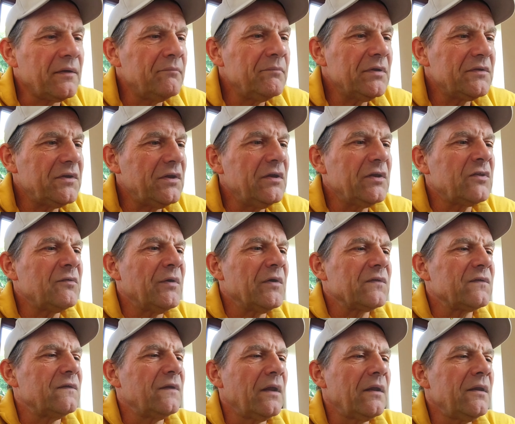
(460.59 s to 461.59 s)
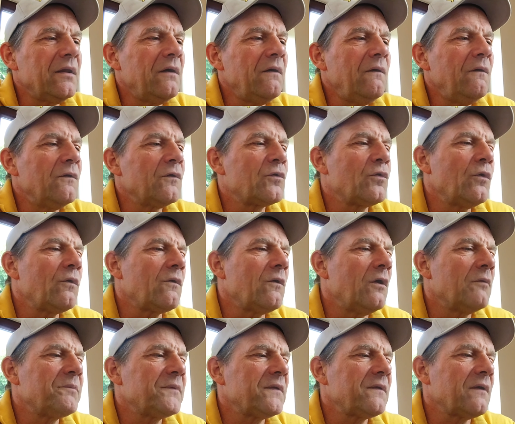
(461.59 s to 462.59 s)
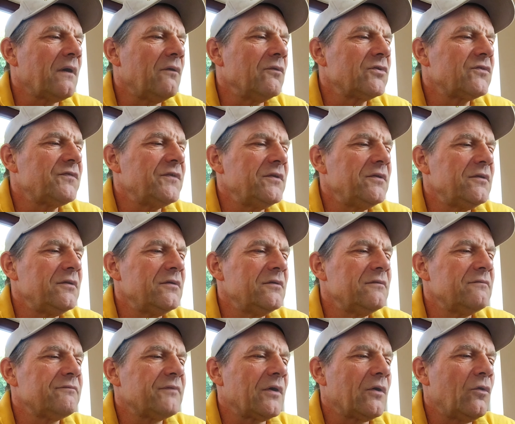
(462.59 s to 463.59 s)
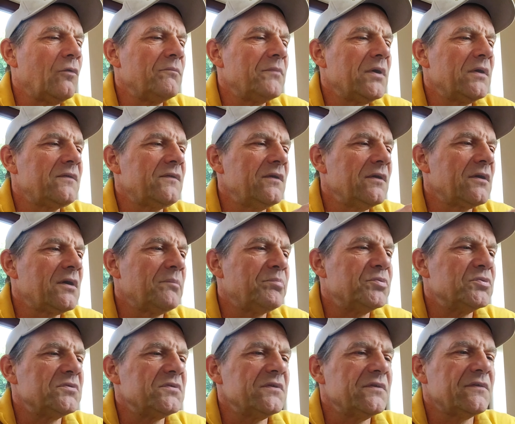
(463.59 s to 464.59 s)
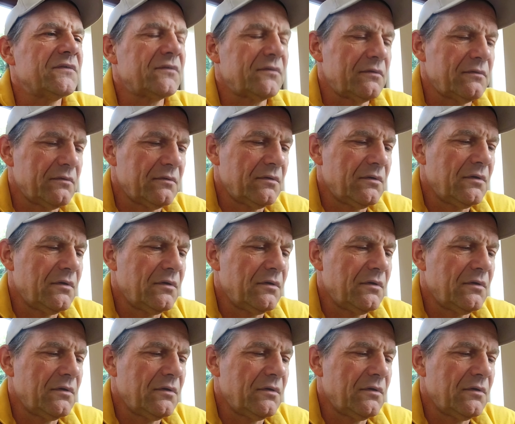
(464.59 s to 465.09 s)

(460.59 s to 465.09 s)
Ich nehme das Ding jetzt mal auseinander und gucke, ob ich rausfinde, warum das hier kaputt ist.